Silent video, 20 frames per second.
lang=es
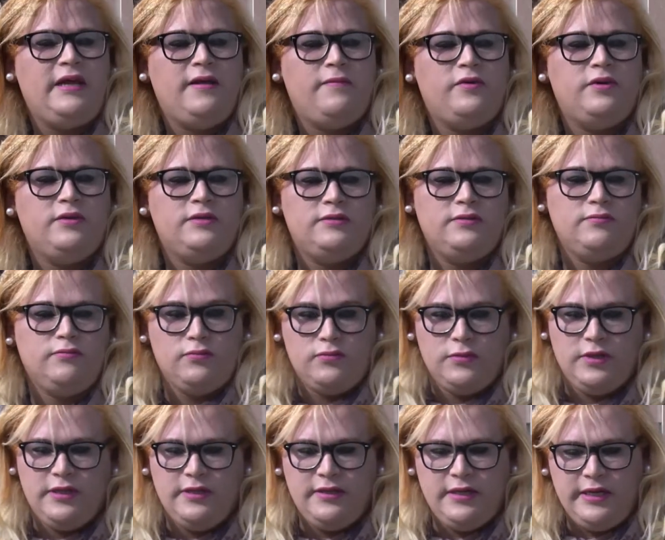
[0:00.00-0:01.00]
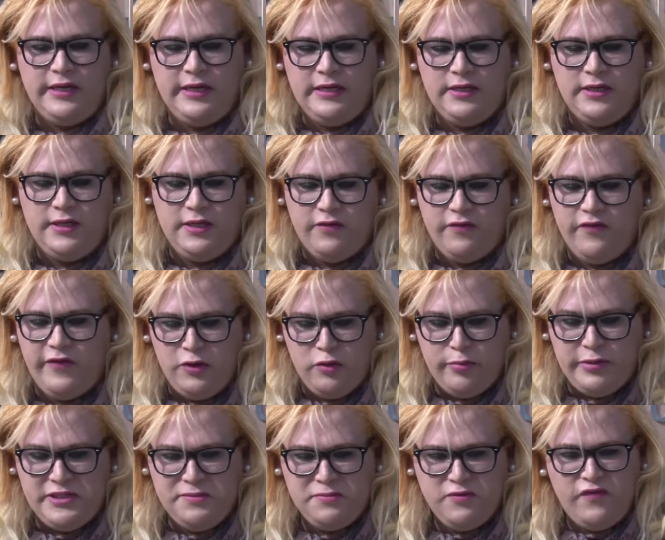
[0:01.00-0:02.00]
digamos, eh, fue, en
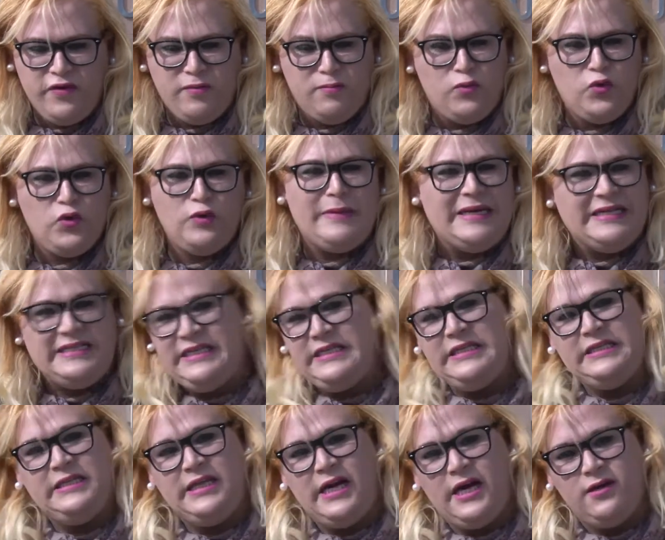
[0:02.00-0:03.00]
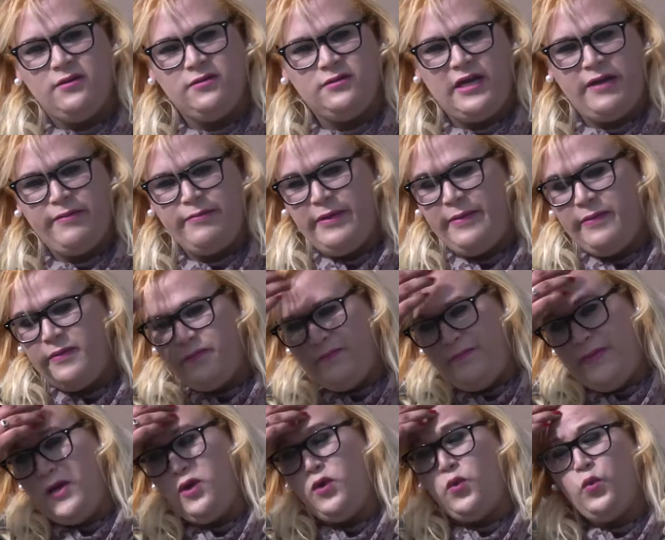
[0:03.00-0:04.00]
un principio fue muy machista, o sea,
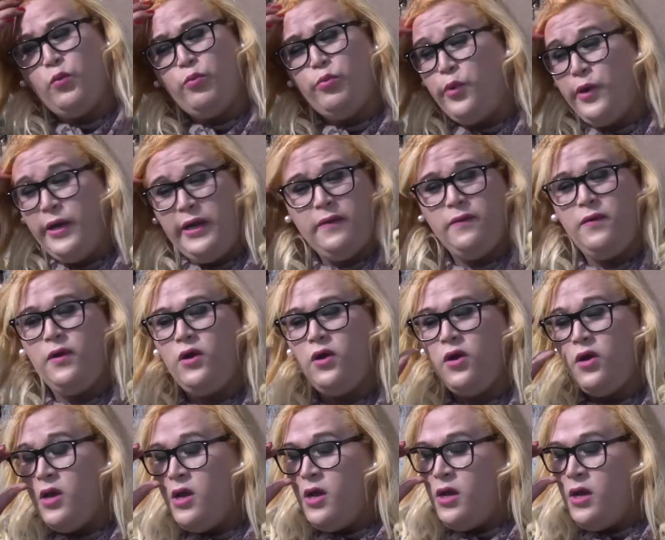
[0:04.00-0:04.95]
vengo de un pueblo